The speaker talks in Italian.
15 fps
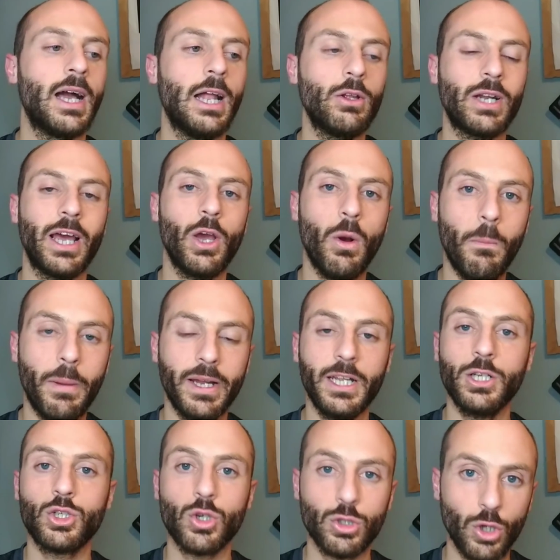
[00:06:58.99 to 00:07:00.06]
Allora è un
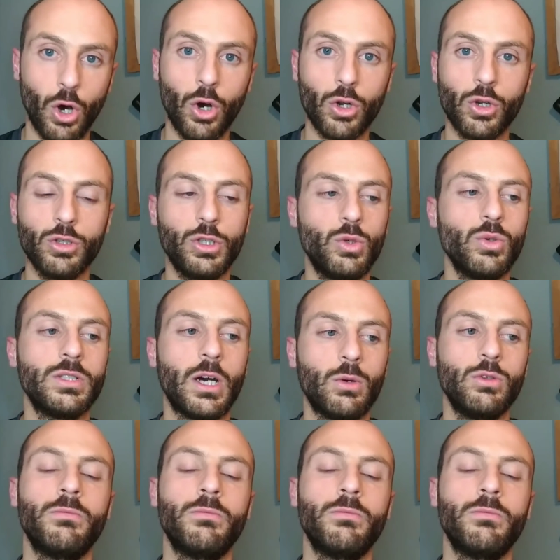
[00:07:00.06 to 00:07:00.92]
pareggio d'oro cui,